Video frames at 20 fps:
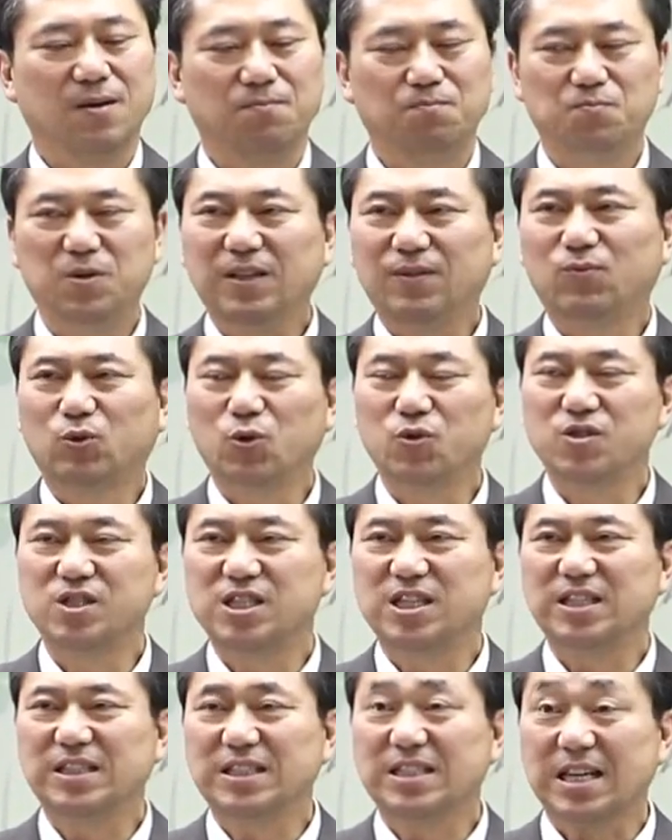
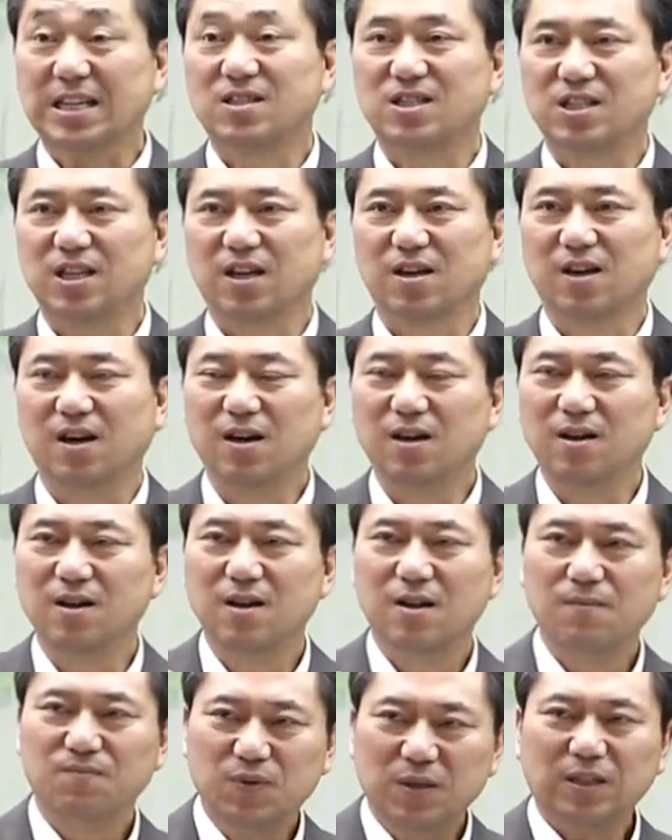피톤치드
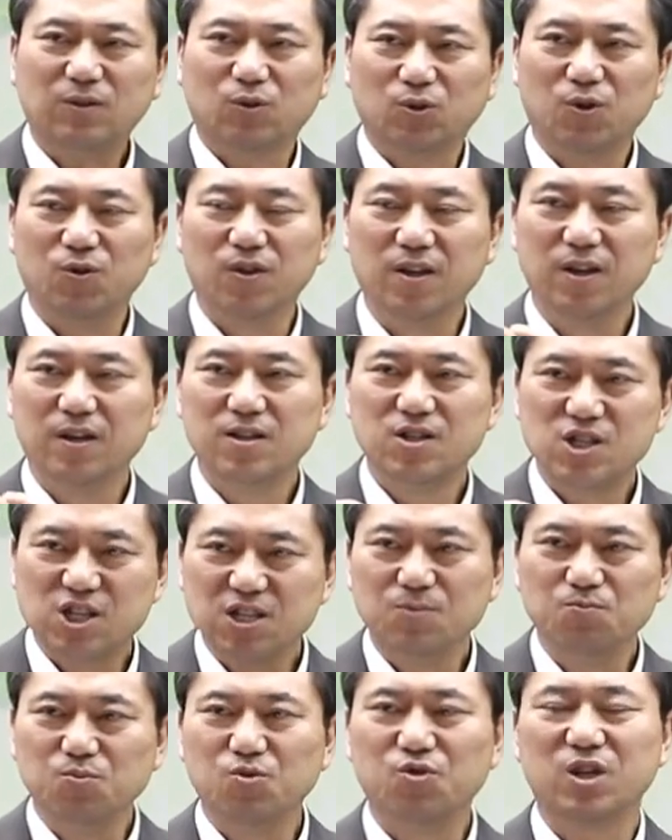자체가 피톤,
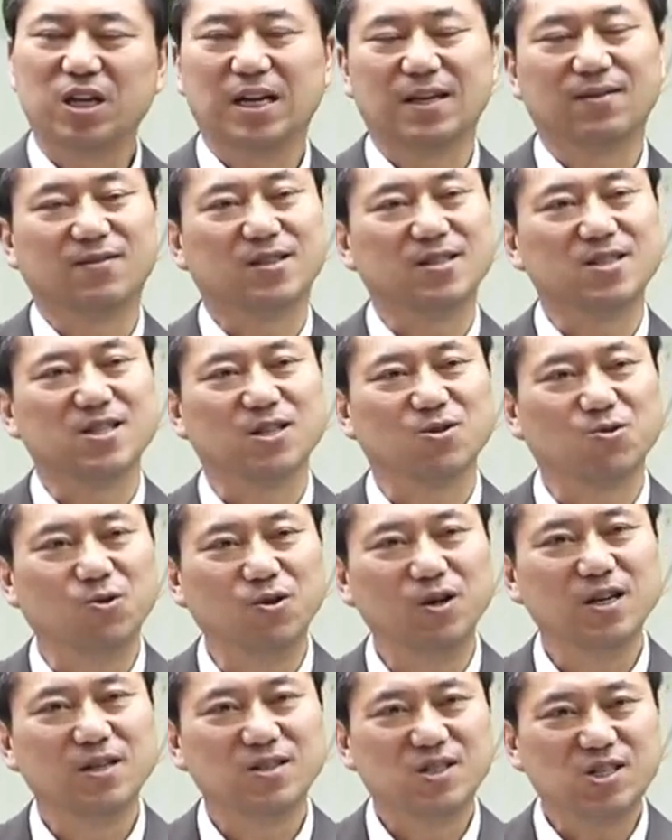식물이란
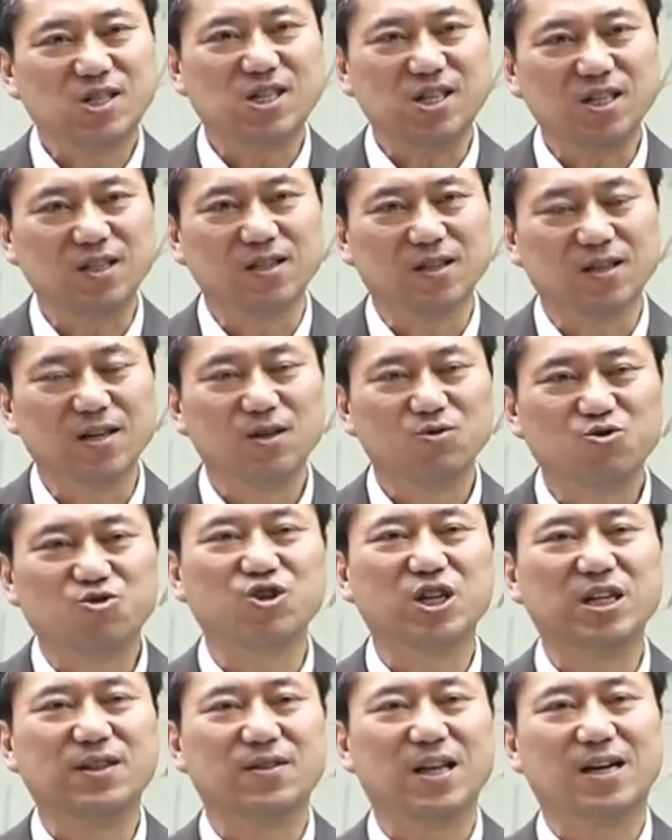뜻이고 치드,
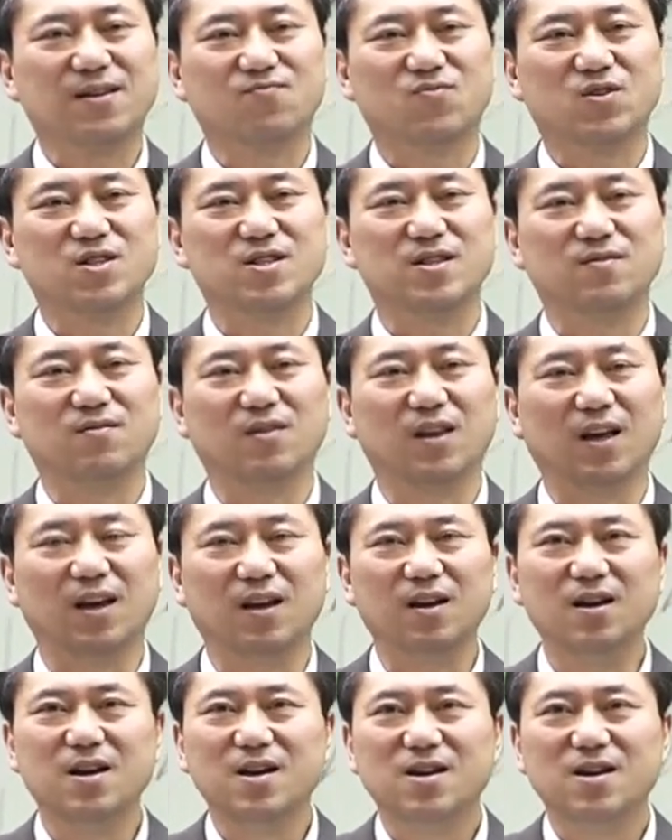죽인다는 뜻인데